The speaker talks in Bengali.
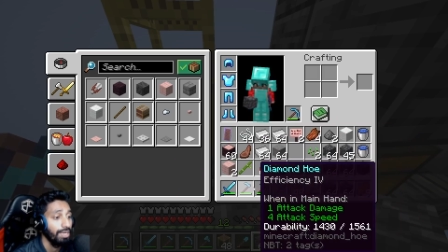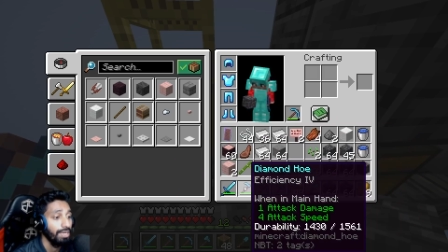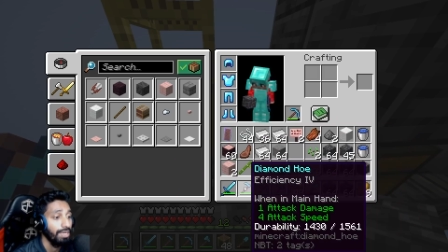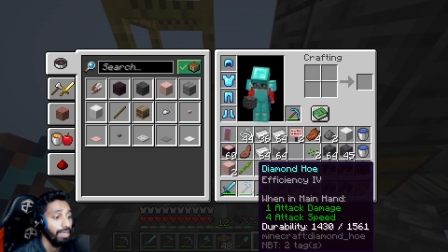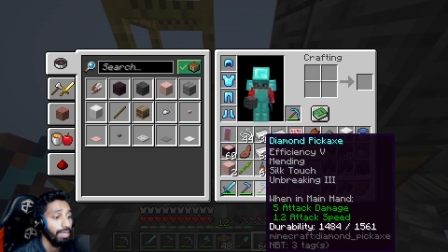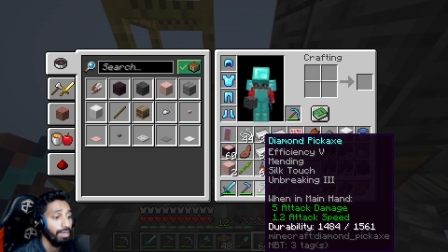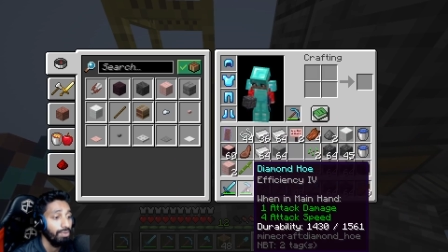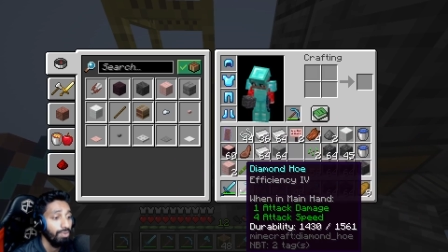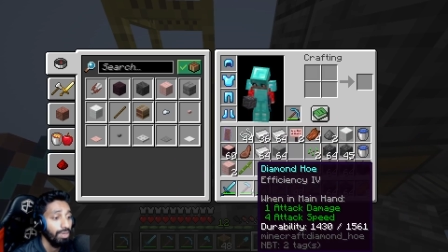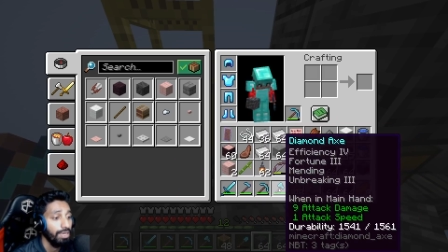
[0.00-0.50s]

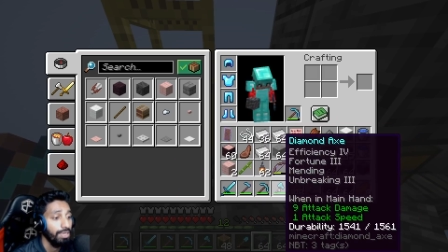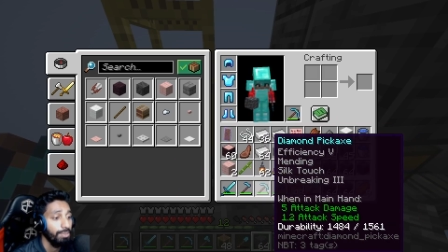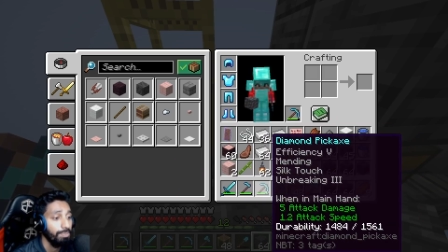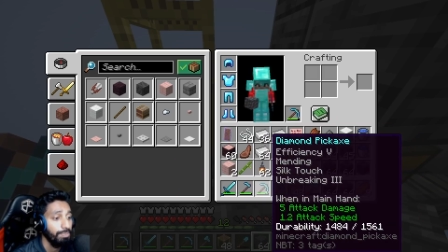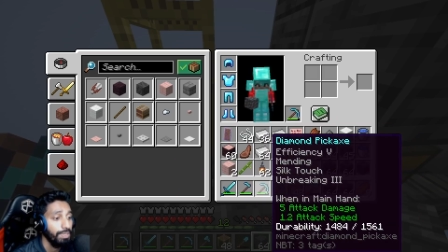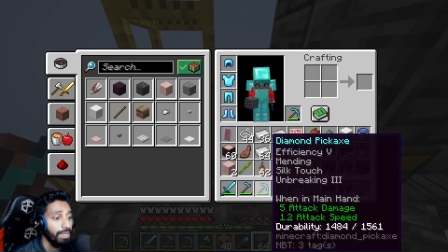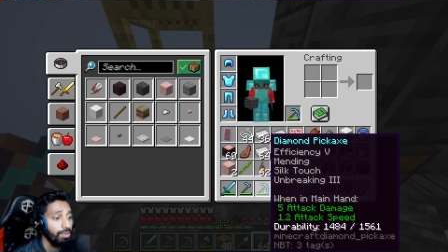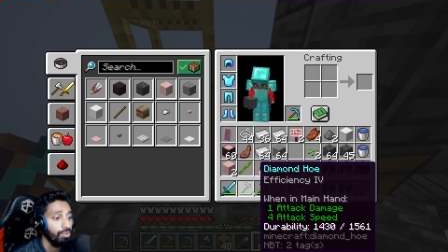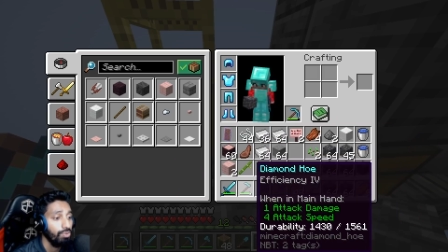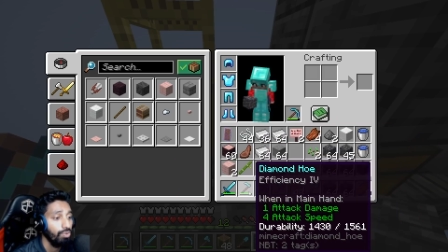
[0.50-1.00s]
এগুলো
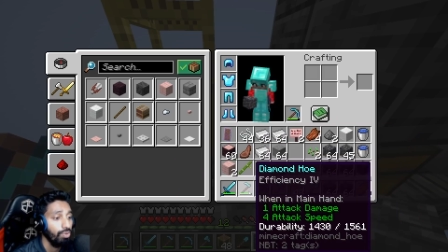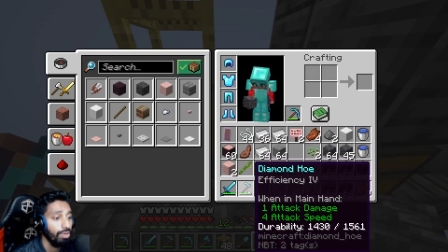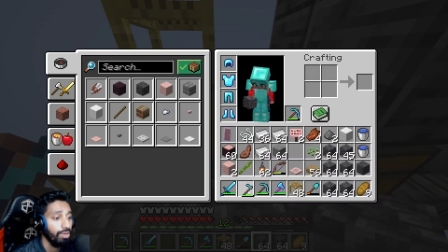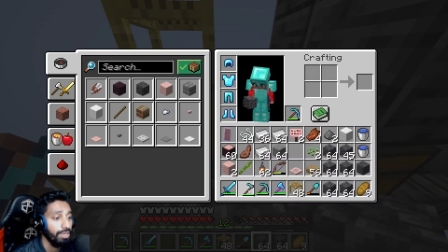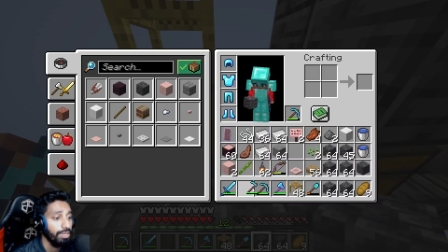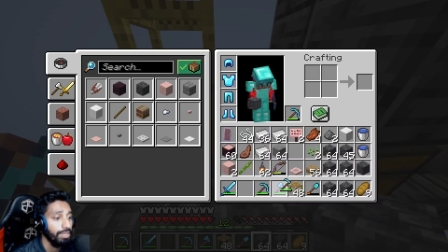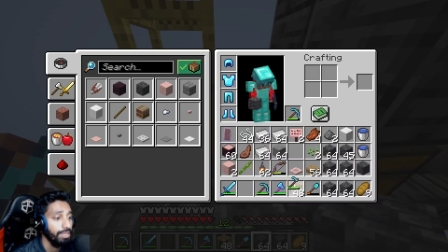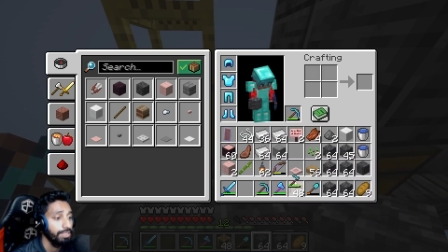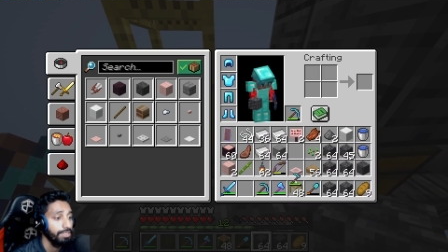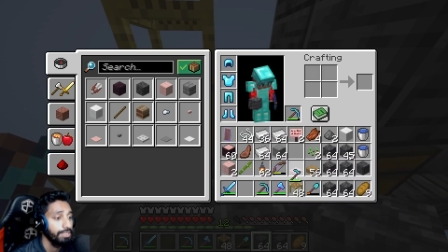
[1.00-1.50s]
রিপেয়ারও করে
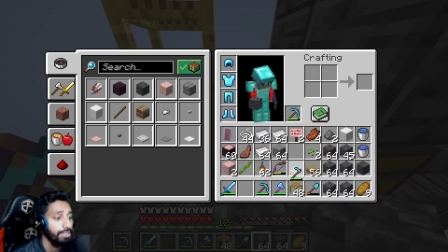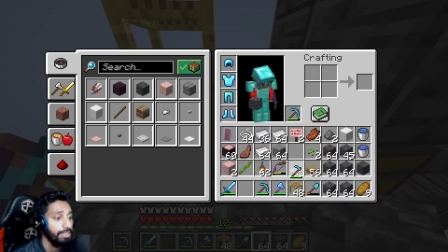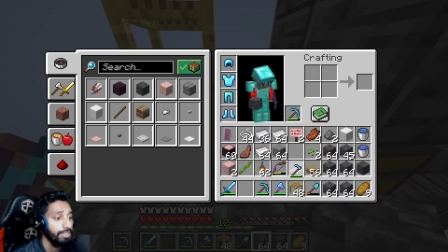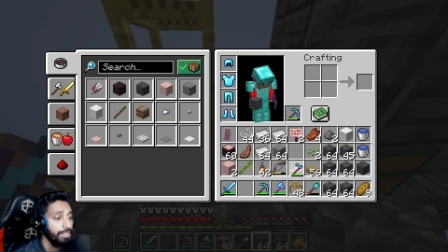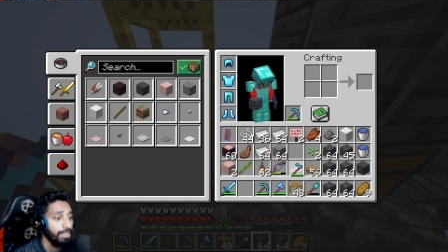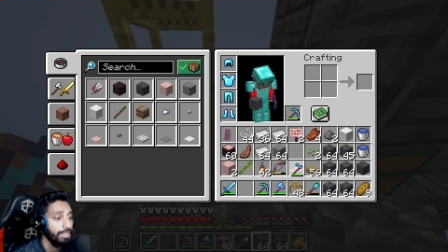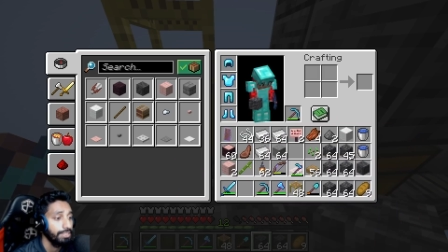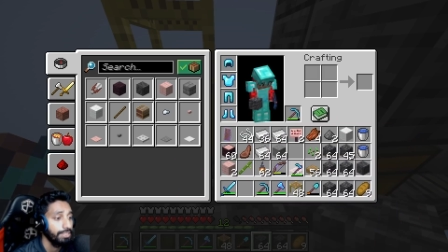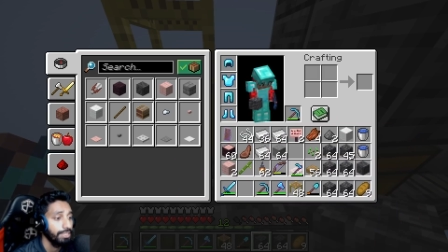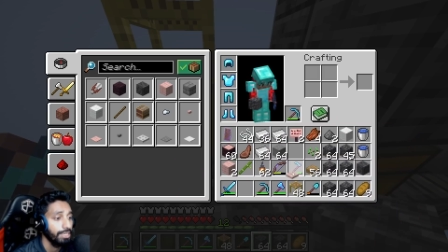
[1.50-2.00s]
নিয়েছি ঠিক
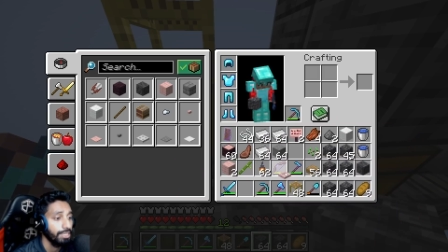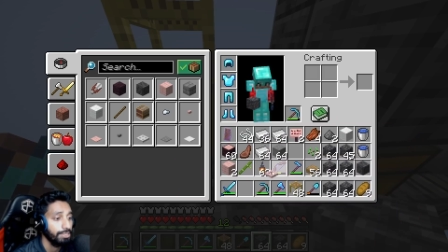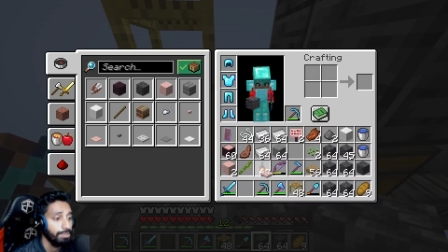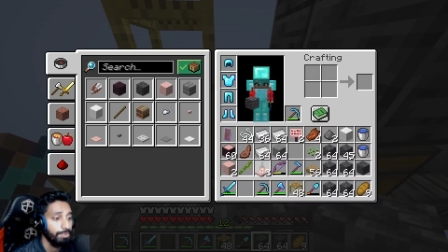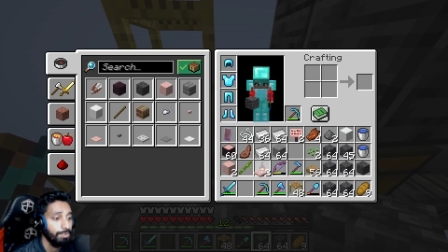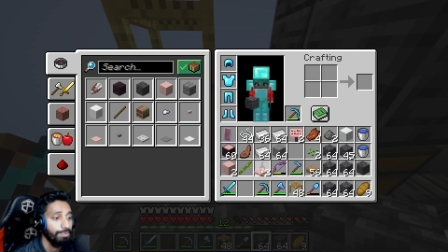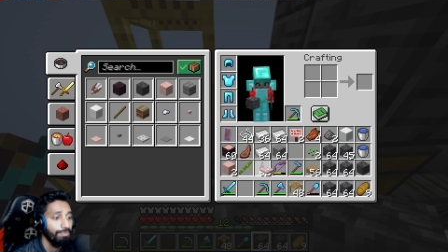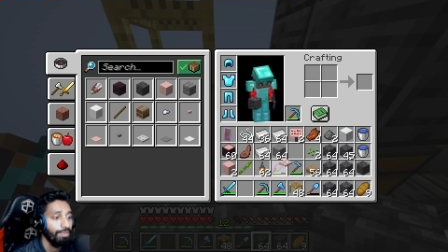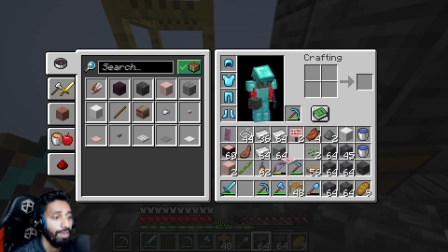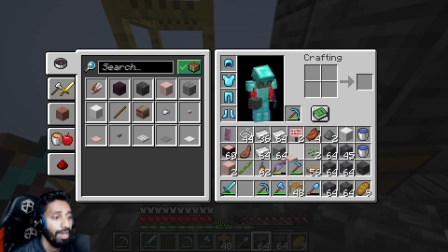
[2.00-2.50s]
আছে এক্সপি
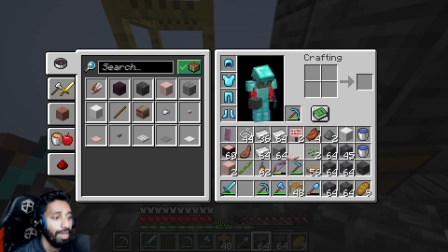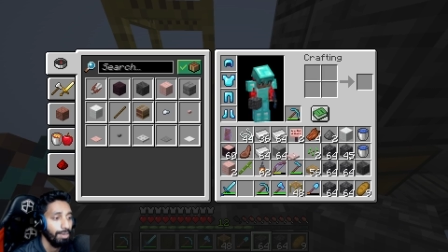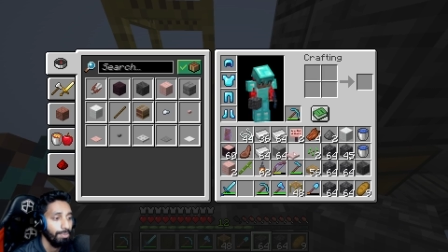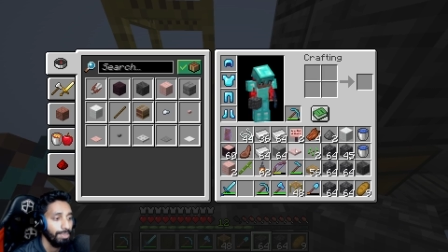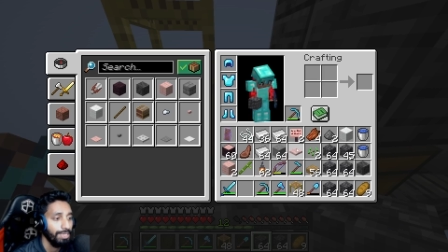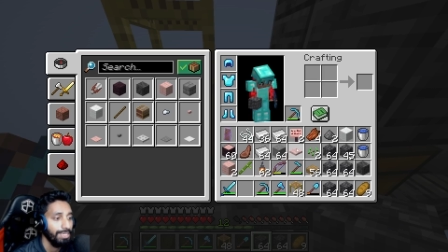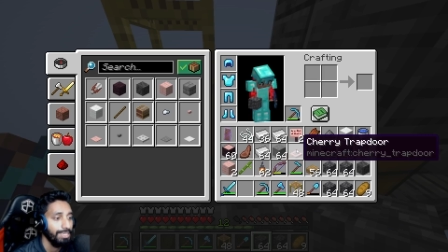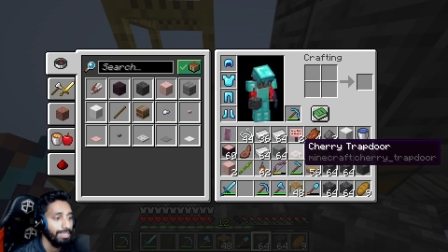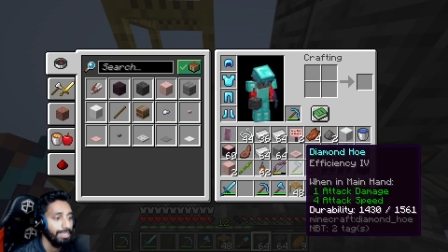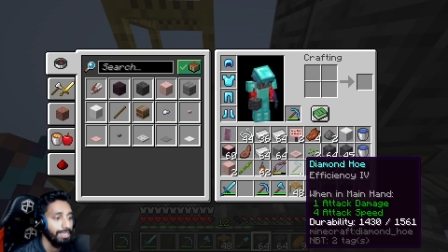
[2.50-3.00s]
ফার্মে
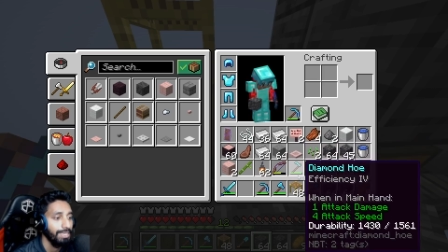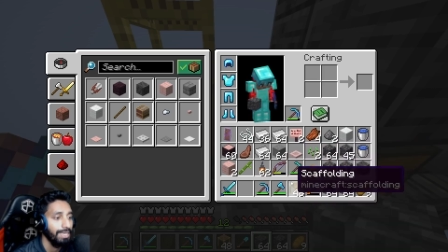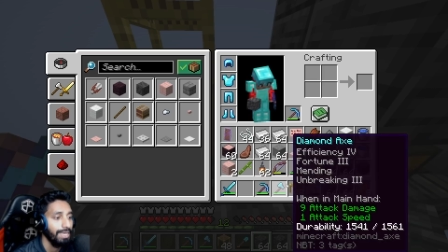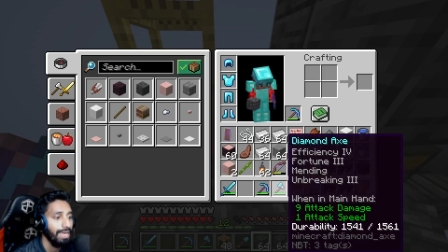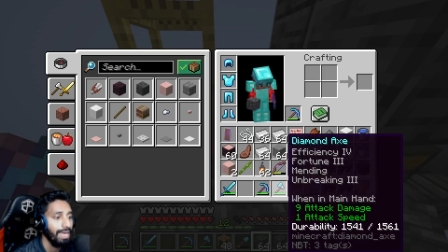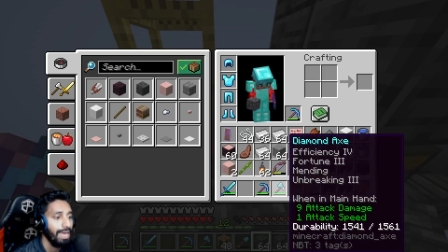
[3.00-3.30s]
গিয়ে